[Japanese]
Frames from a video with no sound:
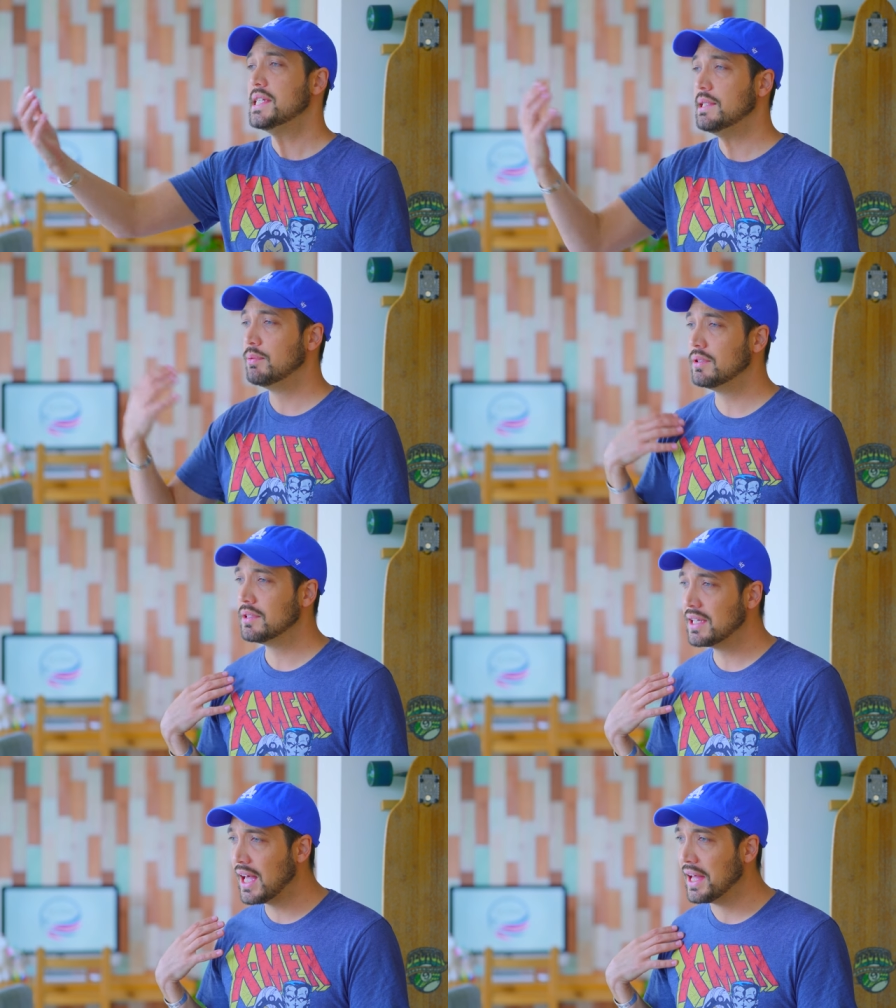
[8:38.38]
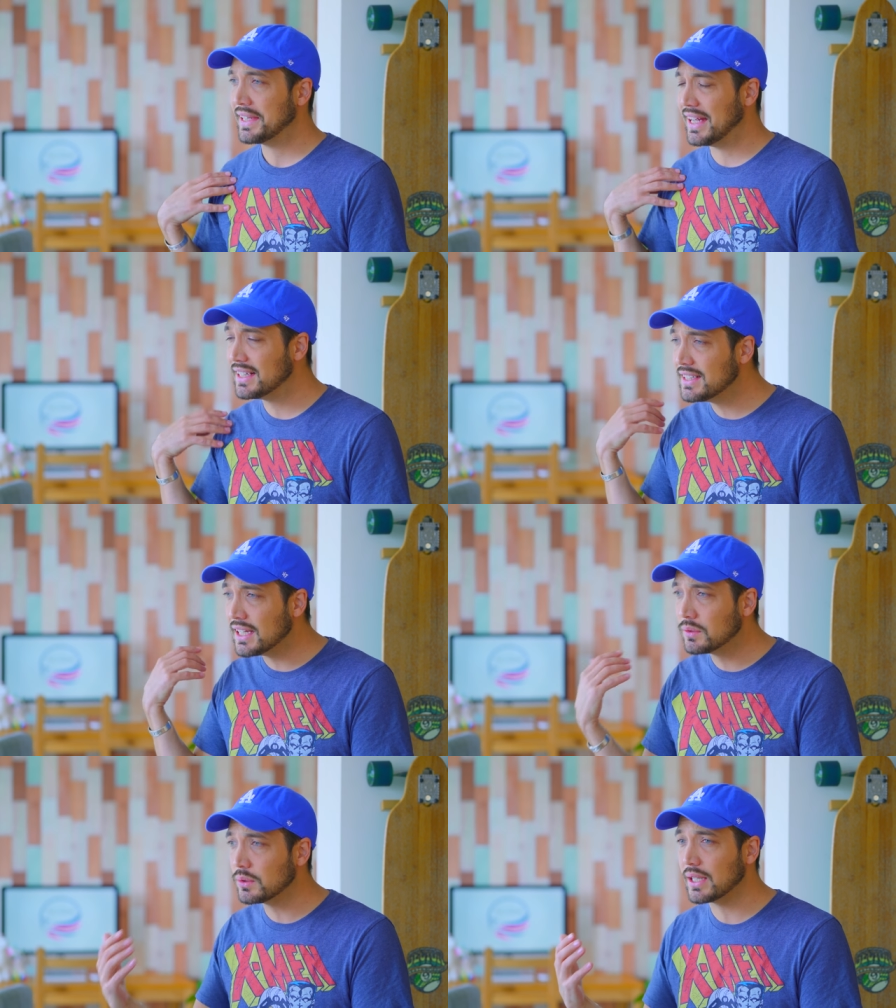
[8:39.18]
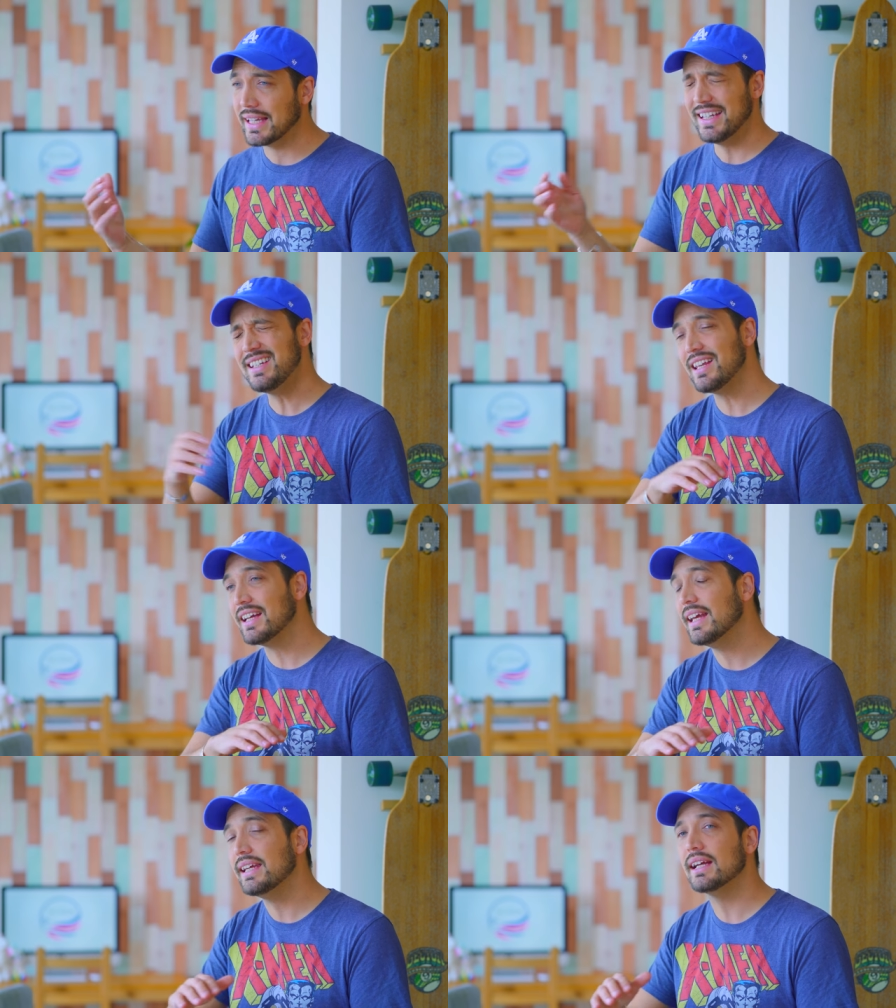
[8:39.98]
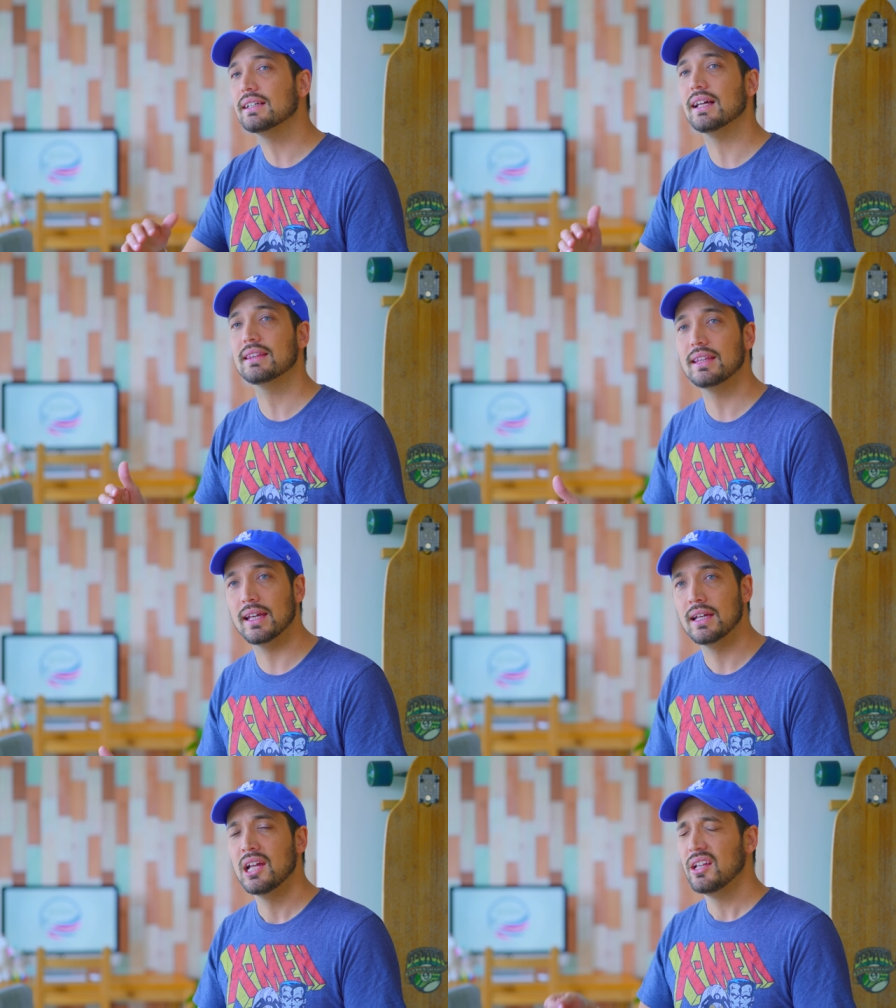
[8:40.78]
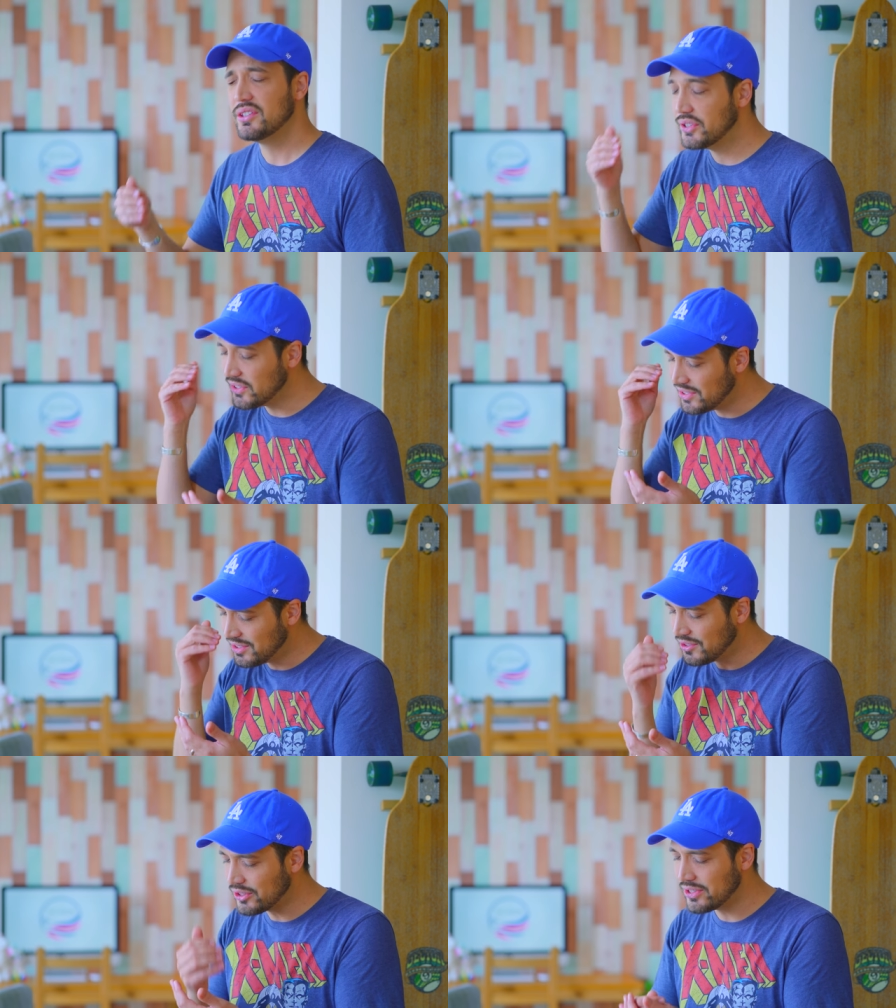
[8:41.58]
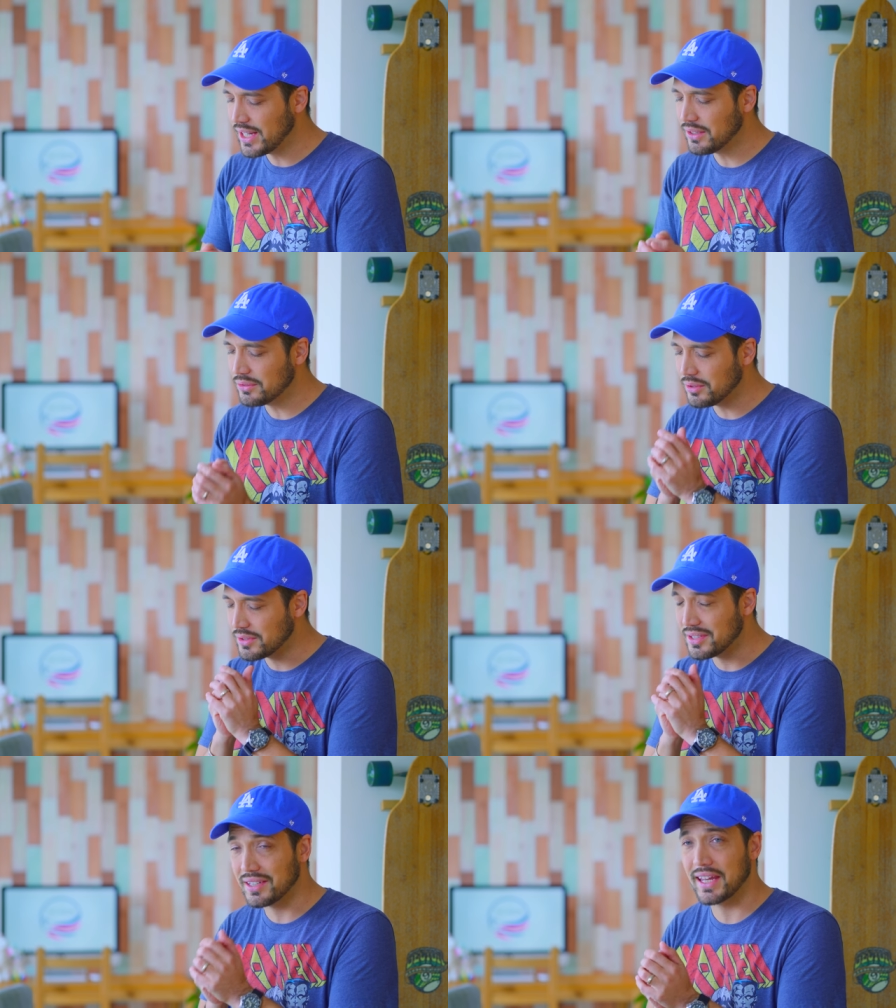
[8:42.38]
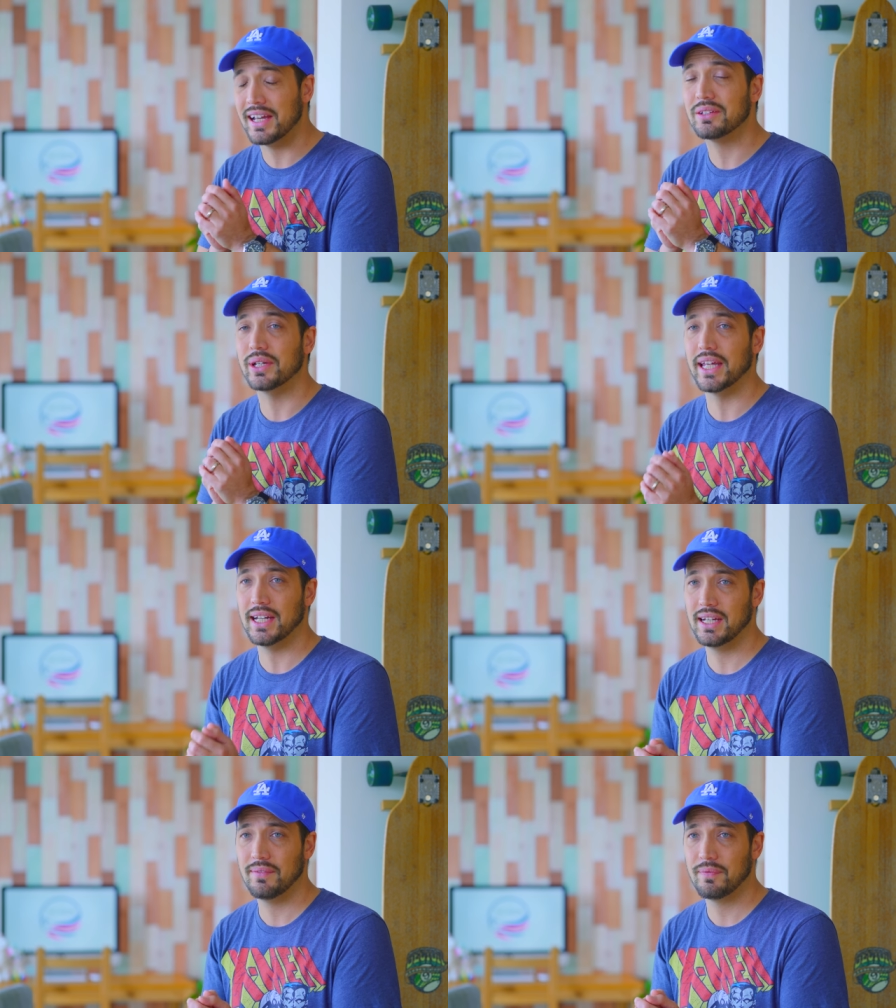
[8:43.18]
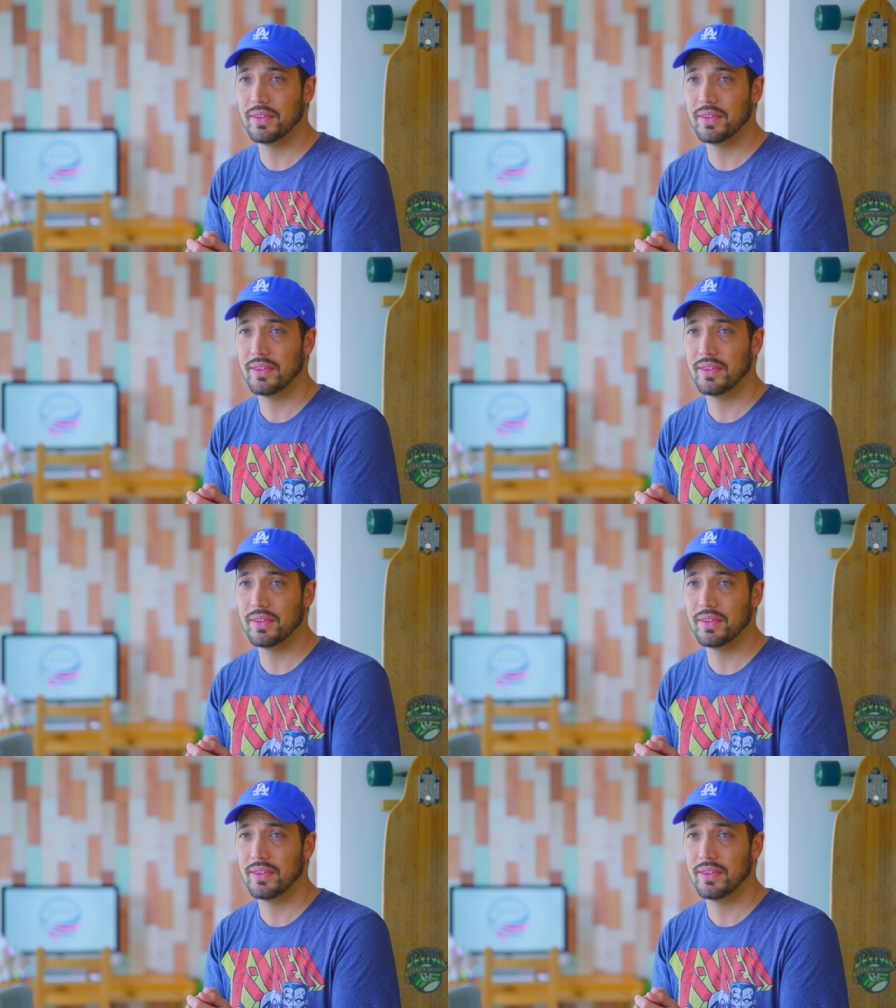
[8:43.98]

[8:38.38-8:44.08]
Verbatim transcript: 自分がやりたいことが一切できなくなって、ずっと辛いことを続けないといけない。